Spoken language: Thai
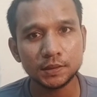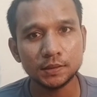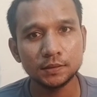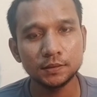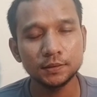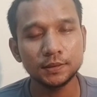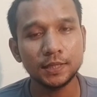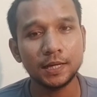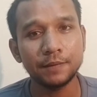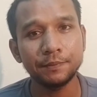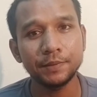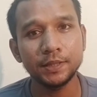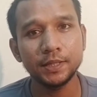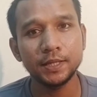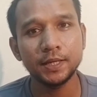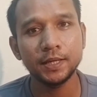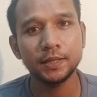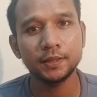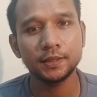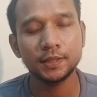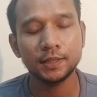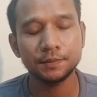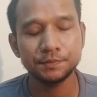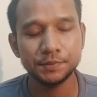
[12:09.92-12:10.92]
หรือทำให้แห้
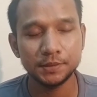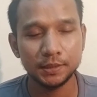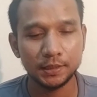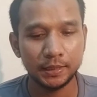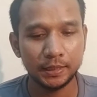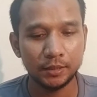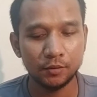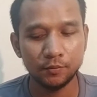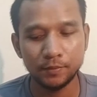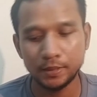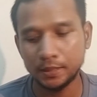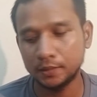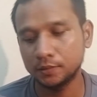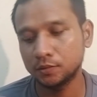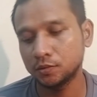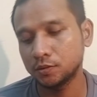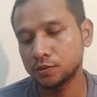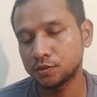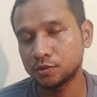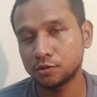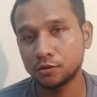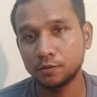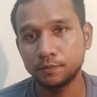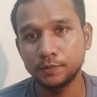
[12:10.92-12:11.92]
งนะครับ เสร็จแล้วมาท
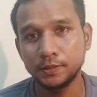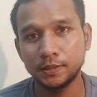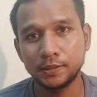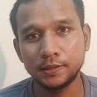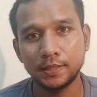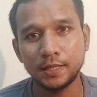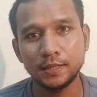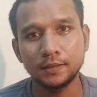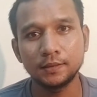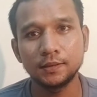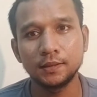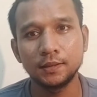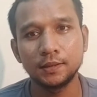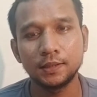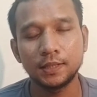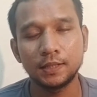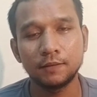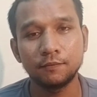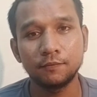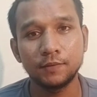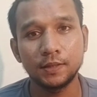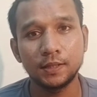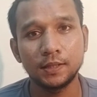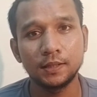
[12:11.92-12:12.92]
ดสอบอีกครั้งหนึ่งนะ
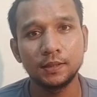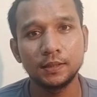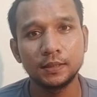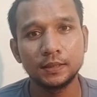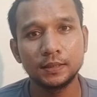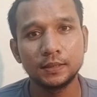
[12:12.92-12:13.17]
ครับว่า